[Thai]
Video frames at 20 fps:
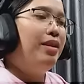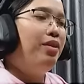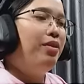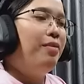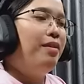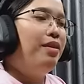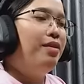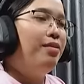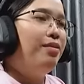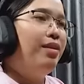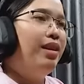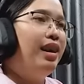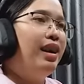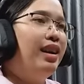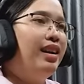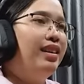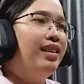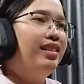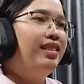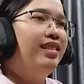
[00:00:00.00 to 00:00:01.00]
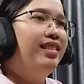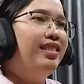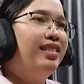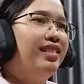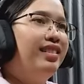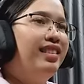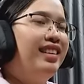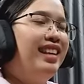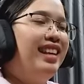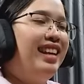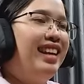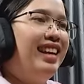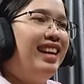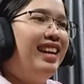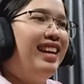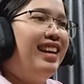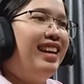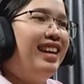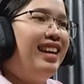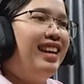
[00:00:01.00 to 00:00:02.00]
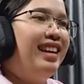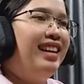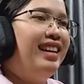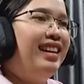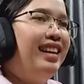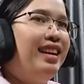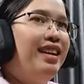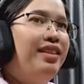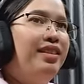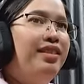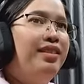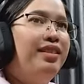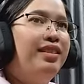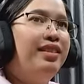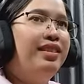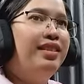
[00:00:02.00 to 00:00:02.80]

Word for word: ไม่ลองไม่รู้ค่ะเฮ้แล้ว